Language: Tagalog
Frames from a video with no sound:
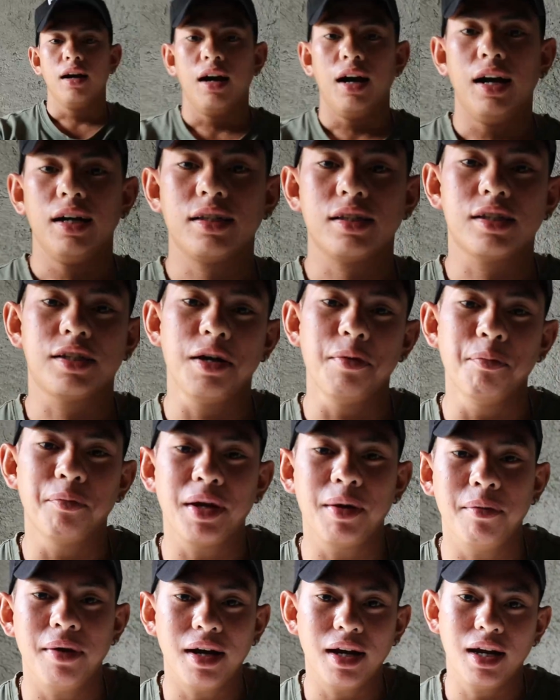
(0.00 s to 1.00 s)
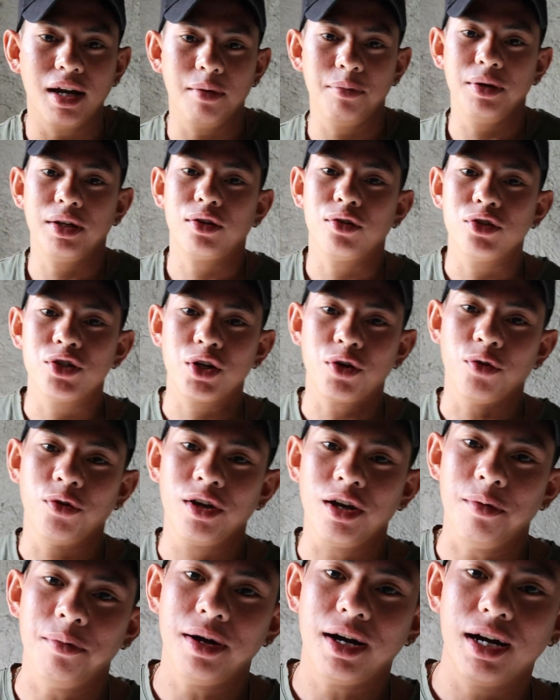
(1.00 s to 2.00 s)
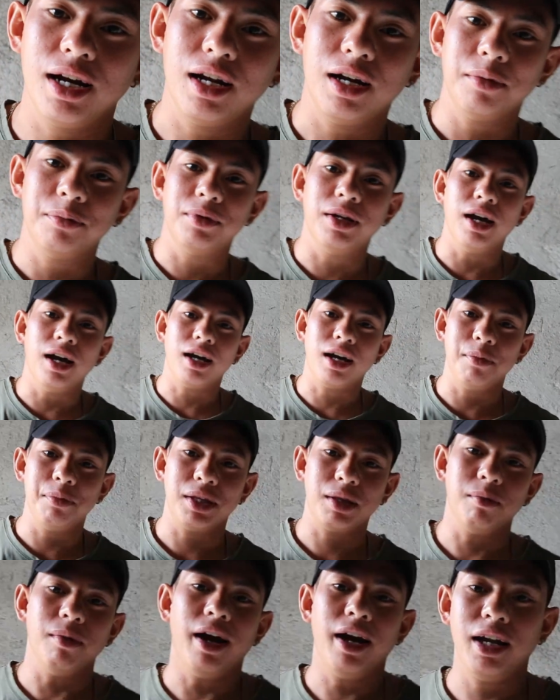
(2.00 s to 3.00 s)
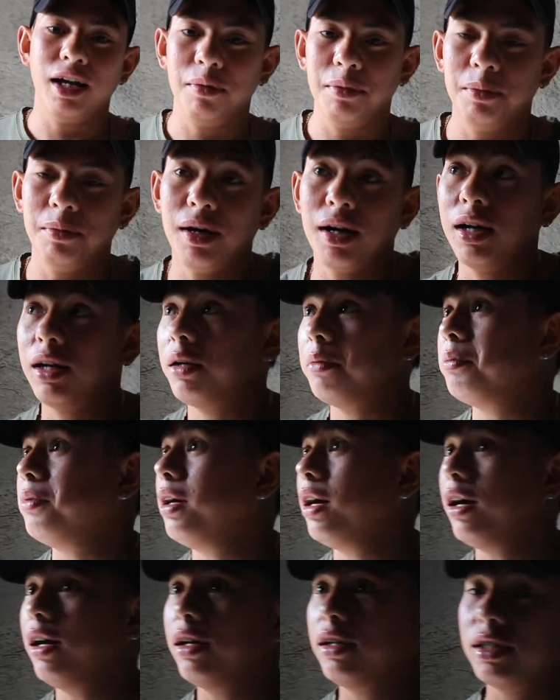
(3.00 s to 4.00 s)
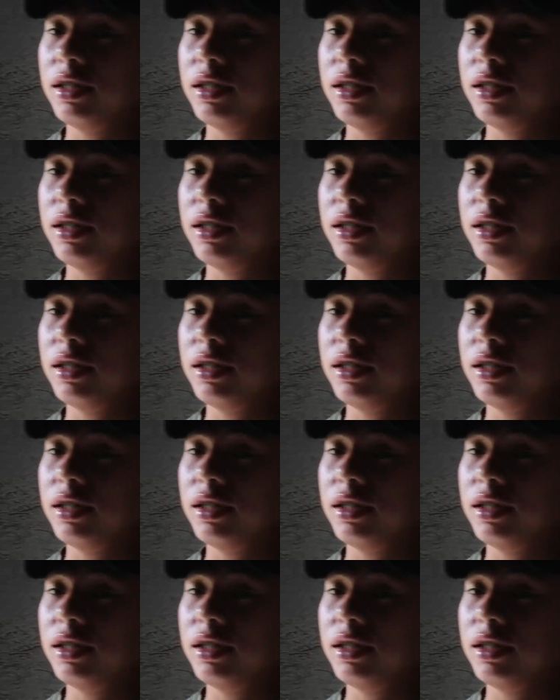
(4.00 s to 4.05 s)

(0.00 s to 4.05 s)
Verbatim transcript: At siyempre makalab, dito si Kuya Makalab na kapitbahay namin Makalab na